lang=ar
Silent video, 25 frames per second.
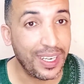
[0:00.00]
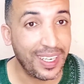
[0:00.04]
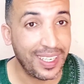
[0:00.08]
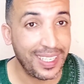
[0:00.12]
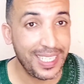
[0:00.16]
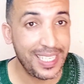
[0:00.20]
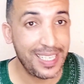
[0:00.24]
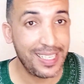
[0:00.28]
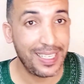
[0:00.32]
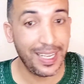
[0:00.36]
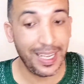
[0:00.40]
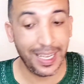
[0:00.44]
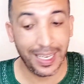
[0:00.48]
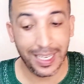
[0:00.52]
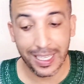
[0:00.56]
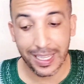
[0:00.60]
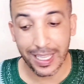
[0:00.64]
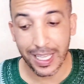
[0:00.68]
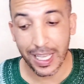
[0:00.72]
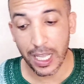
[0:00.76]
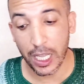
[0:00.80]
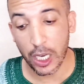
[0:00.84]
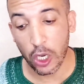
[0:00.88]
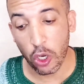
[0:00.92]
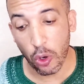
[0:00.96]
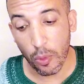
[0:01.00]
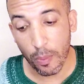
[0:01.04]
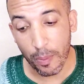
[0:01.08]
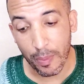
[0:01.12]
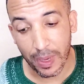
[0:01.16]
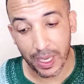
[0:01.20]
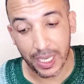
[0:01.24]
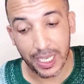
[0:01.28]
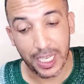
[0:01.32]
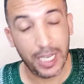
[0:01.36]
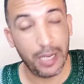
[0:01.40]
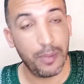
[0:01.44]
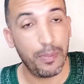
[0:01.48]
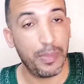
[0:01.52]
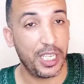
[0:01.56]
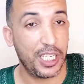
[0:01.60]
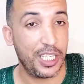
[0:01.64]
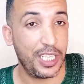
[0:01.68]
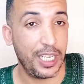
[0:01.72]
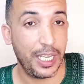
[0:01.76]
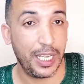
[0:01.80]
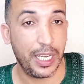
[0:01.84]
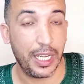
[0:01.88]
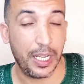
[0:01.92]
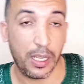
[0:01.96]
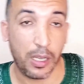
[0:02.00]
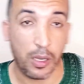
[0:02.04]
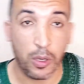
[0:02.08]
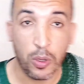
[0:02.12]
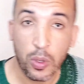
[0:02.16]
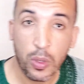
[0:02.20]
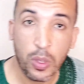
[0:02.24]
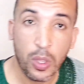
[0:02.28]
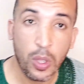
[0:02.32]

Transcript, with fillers: الرسالة ديالهم للبشرية